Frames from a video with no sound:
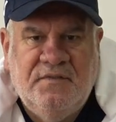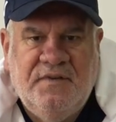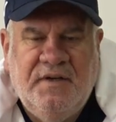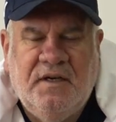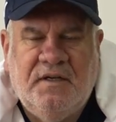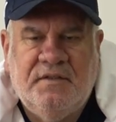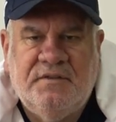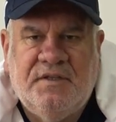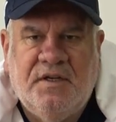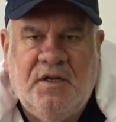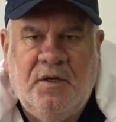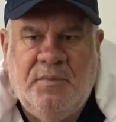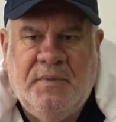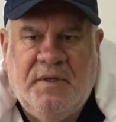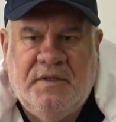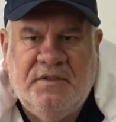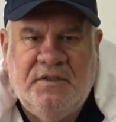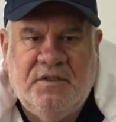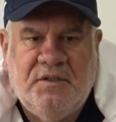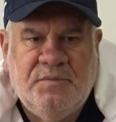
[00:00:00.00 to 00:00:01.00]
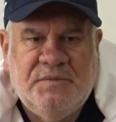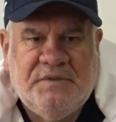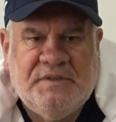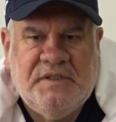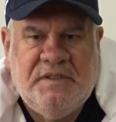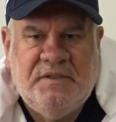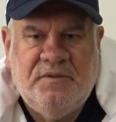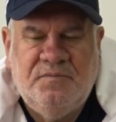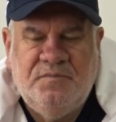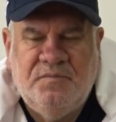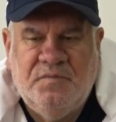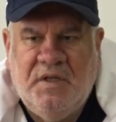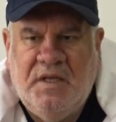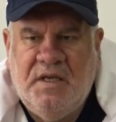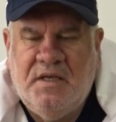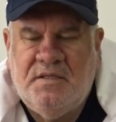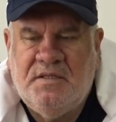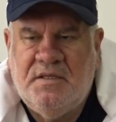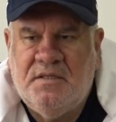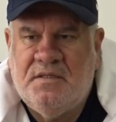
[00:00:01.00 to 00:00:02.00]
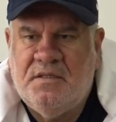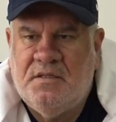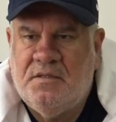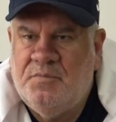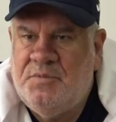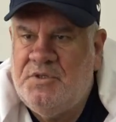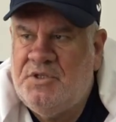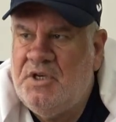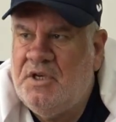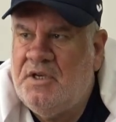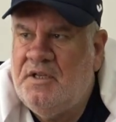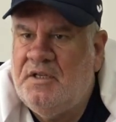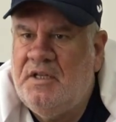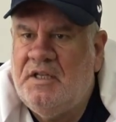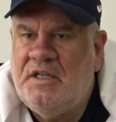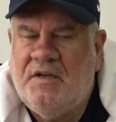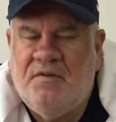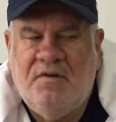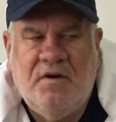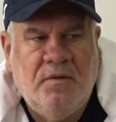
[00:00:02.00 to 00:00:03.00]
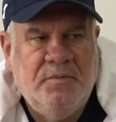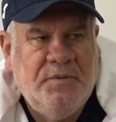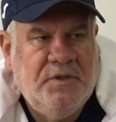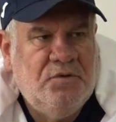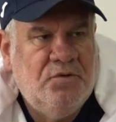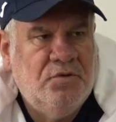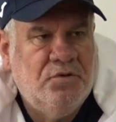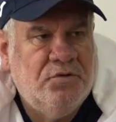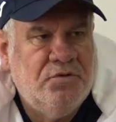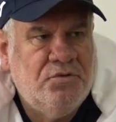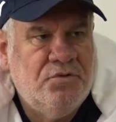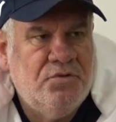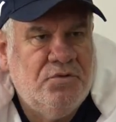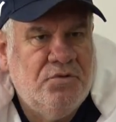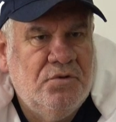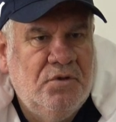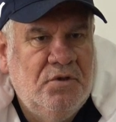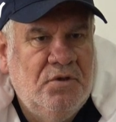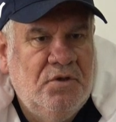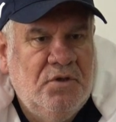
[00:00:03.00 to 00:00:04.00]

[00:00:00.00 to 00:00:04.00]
ve antrenmanlarımıza eksiksiz bir şekilde devam ediyoruz.